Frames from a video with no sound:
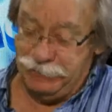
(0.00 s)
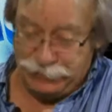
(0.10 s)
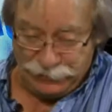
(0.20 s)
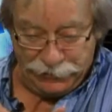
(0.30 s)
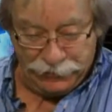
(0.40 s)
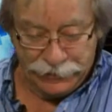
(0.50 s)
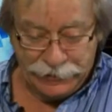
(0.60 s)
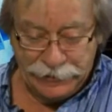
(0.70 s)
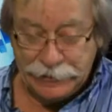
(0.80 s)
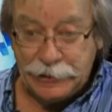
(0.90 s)
moi,
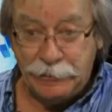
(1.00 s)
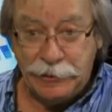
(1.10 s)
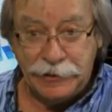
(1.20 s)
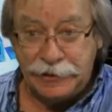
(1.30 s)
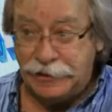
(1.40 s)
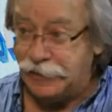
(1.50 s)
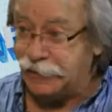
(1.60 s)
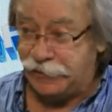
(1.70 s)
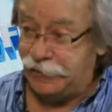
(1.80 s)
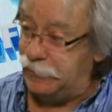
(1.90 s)
c'est un plaisir
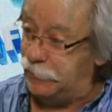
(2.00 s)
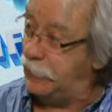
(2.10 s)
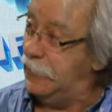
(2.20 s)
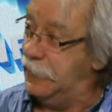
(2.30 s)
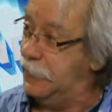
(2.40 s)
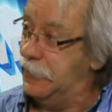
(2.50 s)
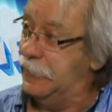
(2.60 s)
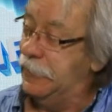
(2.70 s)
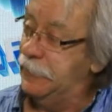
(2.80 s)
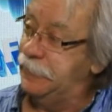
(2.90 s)
d'être ici aussi. Là.
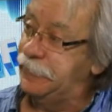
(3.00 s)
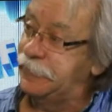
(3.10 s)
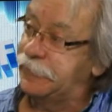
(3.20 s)
Parce que vous